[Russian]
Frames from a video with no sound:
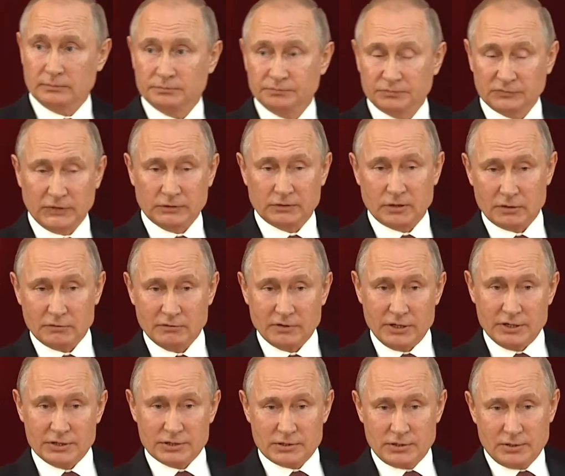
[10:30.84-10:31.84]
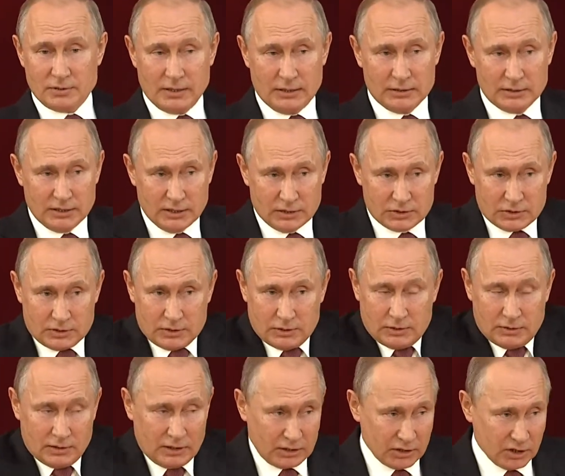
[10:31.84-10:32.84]
отрываясь от текста,
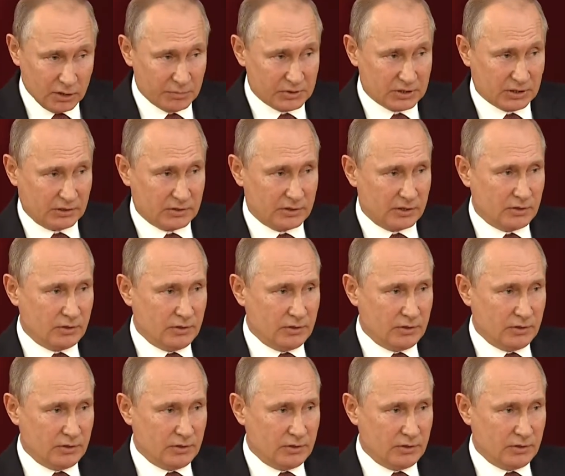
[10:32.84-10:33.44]
хотел бы сказать